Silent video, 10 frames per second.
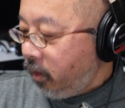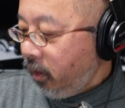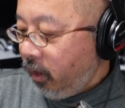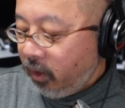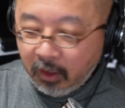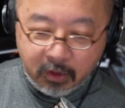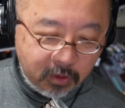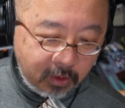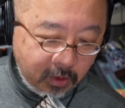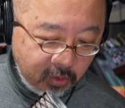えー、なんで
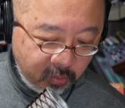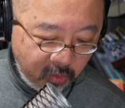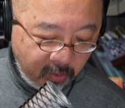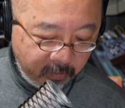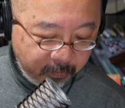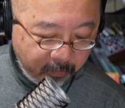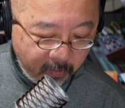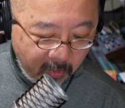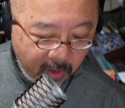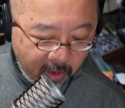すけれども、
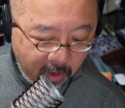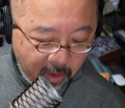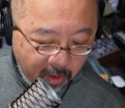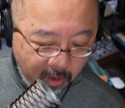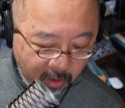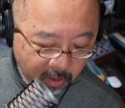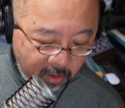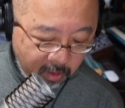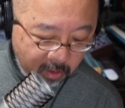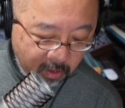
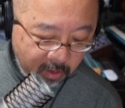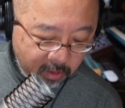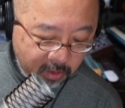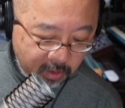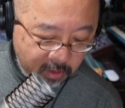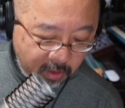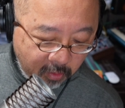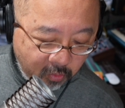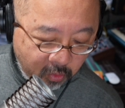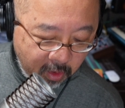えー、実際
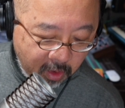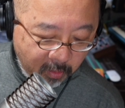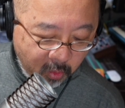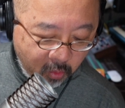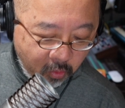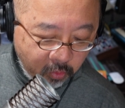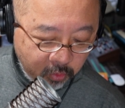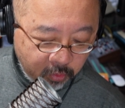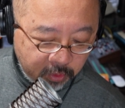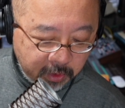これがもう
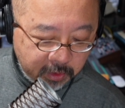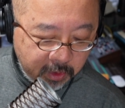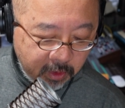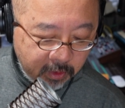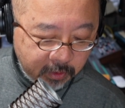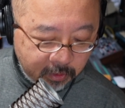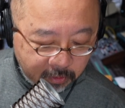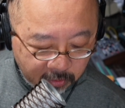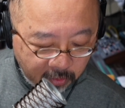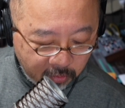コードとして成立す
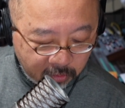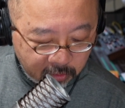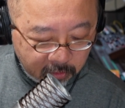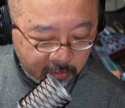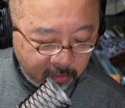る曲